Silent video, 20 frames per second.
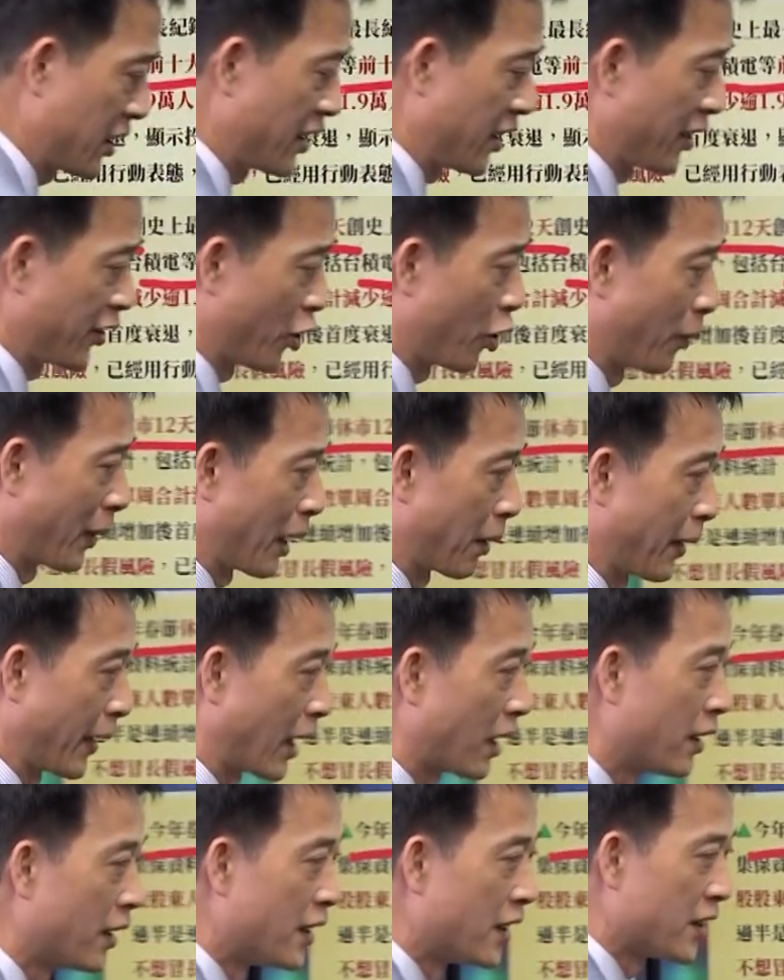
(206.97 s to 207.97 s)
了七点六八
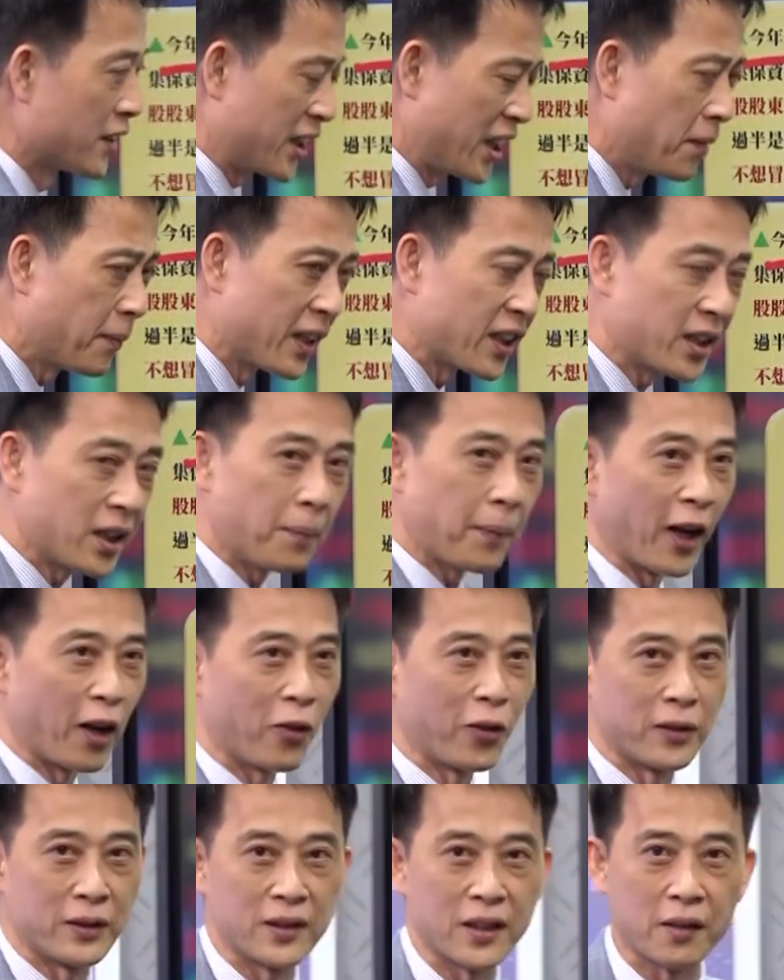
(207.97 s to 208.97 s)
八？其实梅西
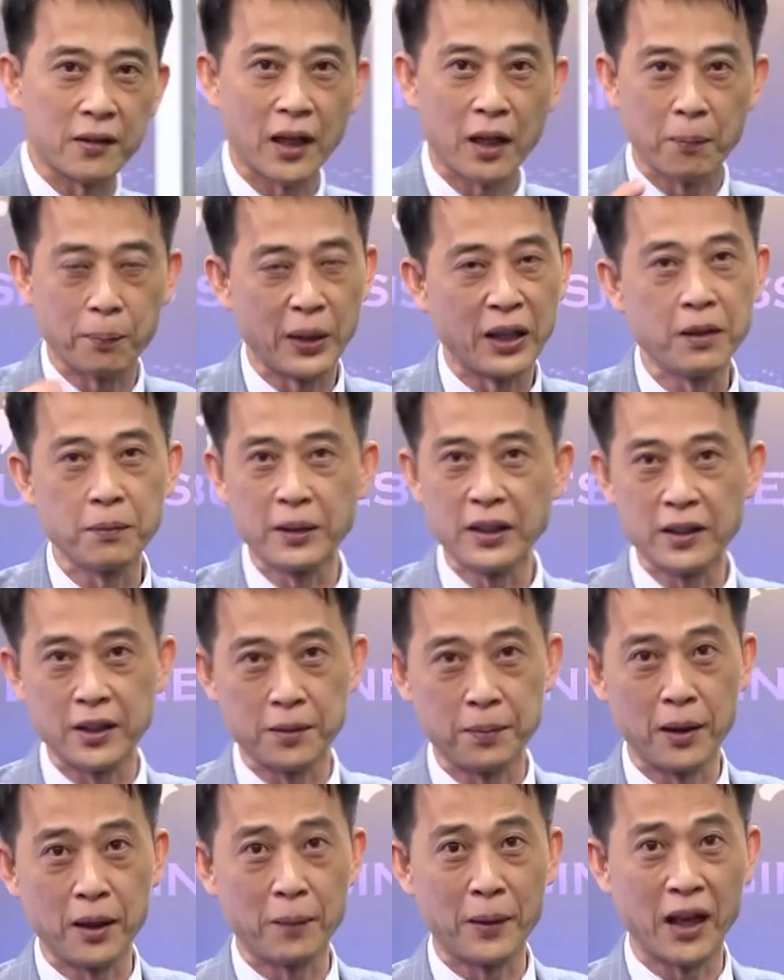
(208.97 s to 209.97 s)
百货你知道它的本益比
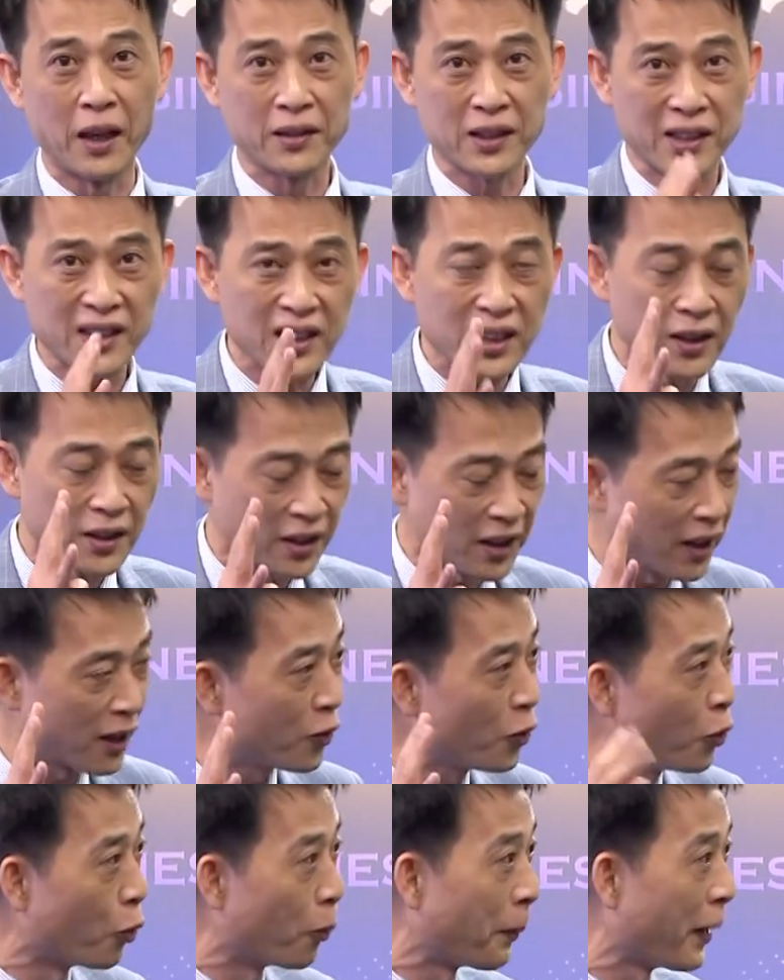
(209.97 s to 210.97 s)
几倍吗？四
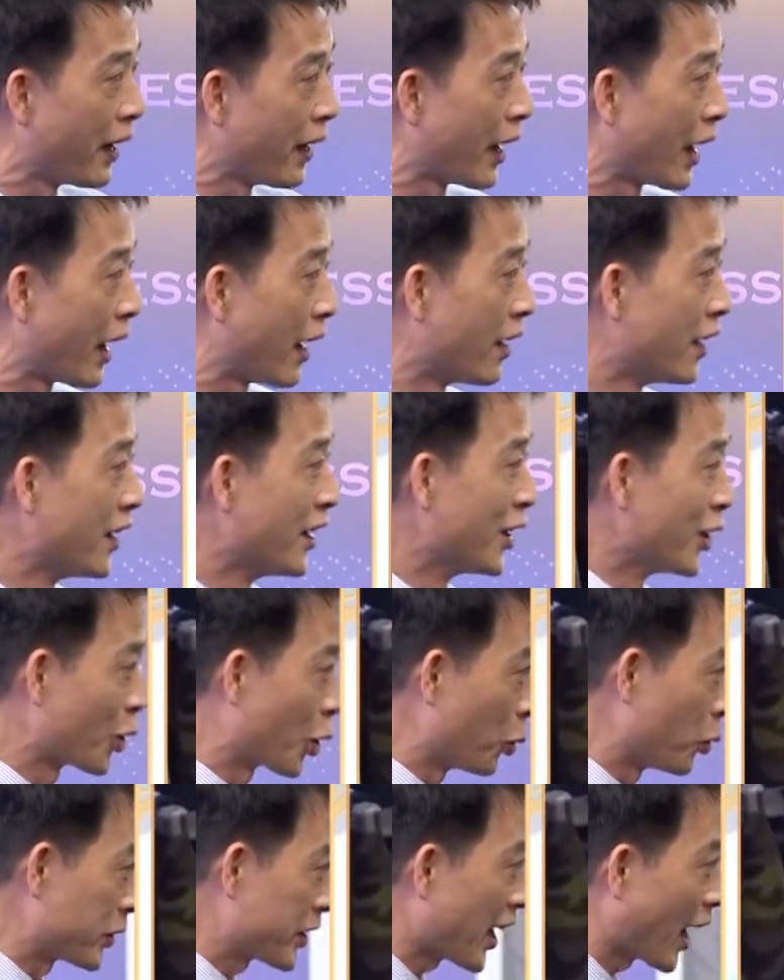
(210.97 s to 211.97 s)
点五倍啊，
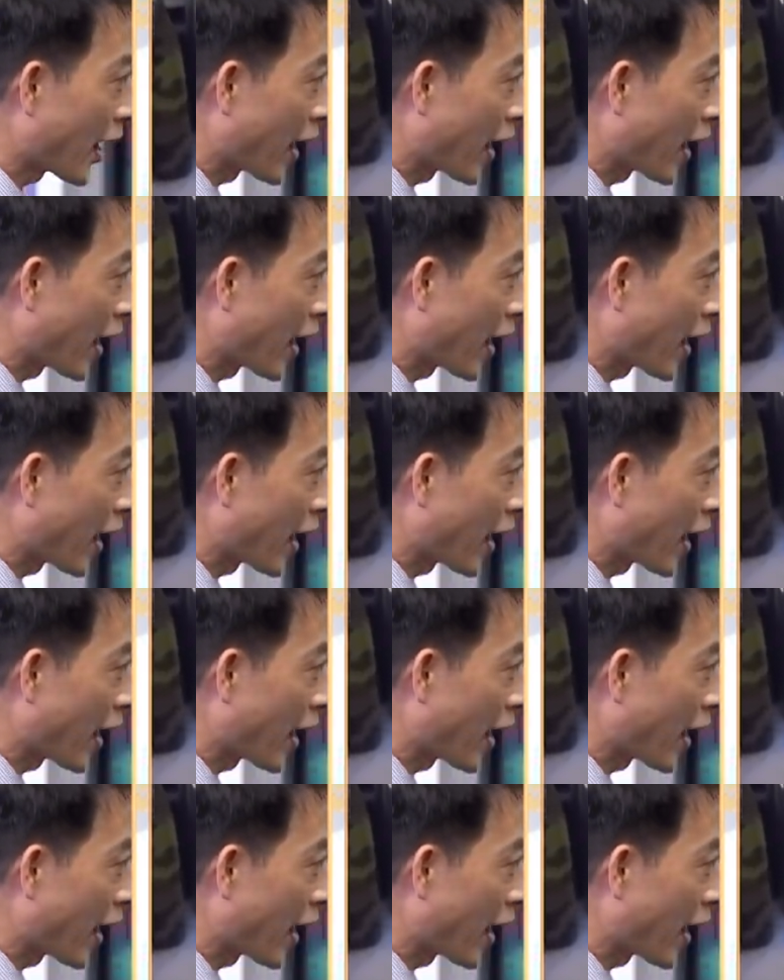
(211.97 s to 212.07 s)
股